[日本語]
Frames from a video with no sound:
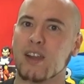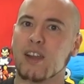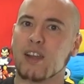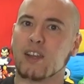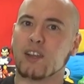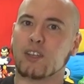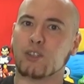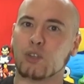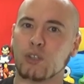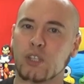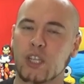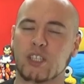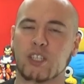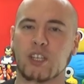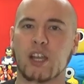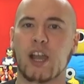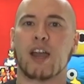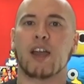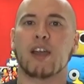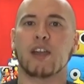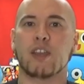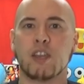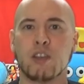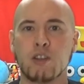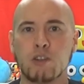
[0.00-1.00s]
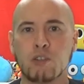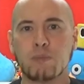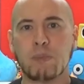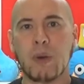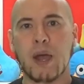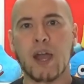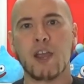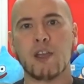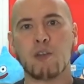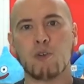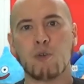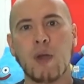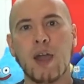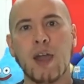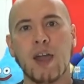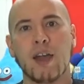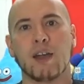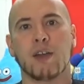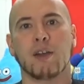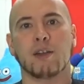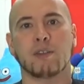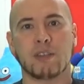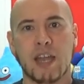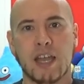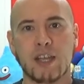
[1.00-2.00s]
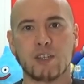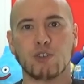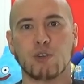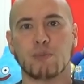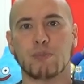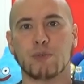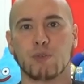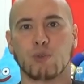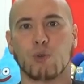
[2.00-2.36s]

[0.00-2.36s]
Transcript: 人たちがいる場合は大丈夫